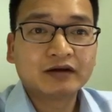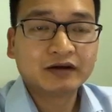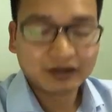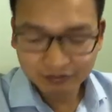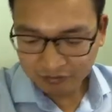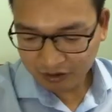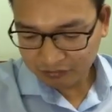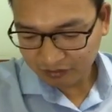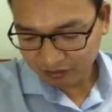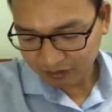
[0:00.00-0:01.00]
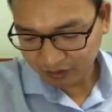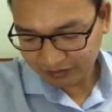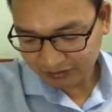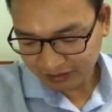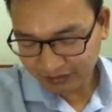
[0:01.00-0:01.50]
nếu không có câu hỏi
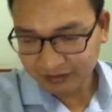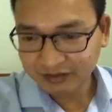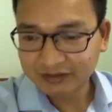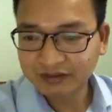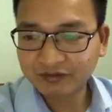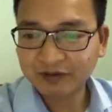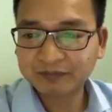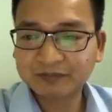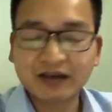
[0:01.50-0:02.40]
gì khác thì xin phép